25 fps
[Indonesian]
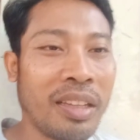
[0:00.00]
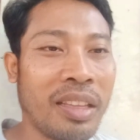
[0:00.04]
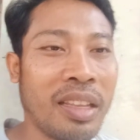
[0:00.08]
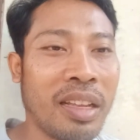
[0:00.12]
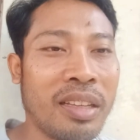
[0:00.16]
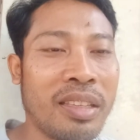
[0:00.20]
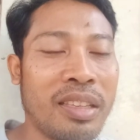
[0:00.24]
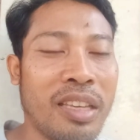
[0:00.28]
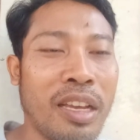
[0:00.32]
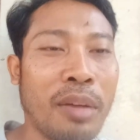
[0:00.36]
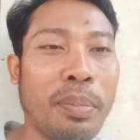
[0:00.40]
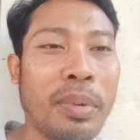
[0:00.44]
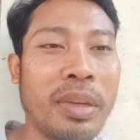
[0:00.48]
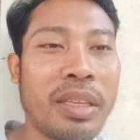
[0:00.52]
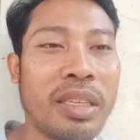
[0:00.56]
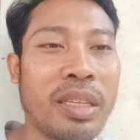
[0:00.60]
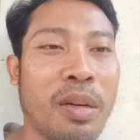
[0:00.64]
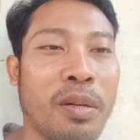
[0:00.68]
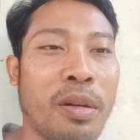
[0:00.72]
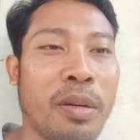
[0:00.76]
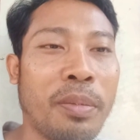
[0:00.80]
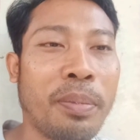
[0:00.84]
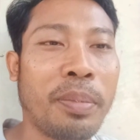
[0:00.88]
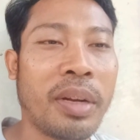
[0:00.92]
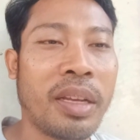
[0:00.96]
tentang siapa
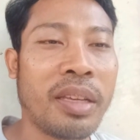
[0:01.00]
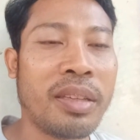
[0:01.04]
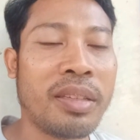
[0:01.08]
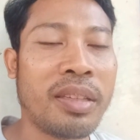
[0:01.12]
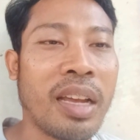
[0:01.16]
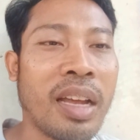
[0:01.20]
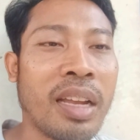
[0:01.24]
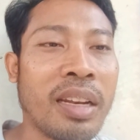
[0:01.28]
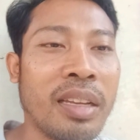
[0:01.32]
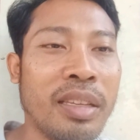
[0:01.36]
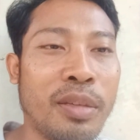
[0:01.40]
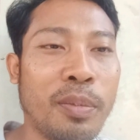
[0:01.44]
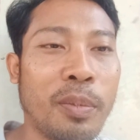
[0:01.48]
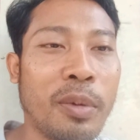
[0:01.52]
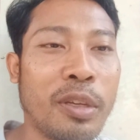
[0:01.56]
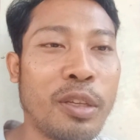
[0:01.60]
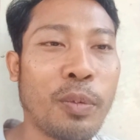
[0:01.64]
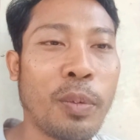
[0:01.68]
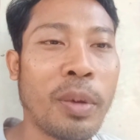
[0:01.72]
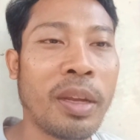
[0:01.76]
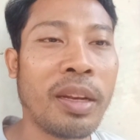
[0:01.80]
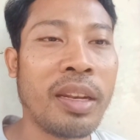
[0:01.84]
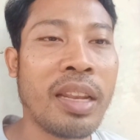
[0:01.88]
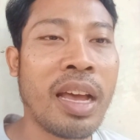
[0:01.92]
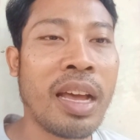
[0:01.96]
cawapres Anies
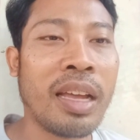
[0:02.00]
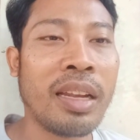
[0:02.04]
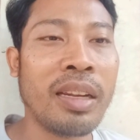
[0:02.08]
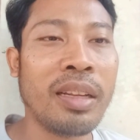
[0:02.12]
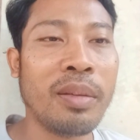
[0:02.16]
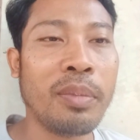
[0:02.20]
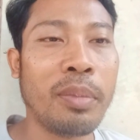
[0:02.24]
Baswedan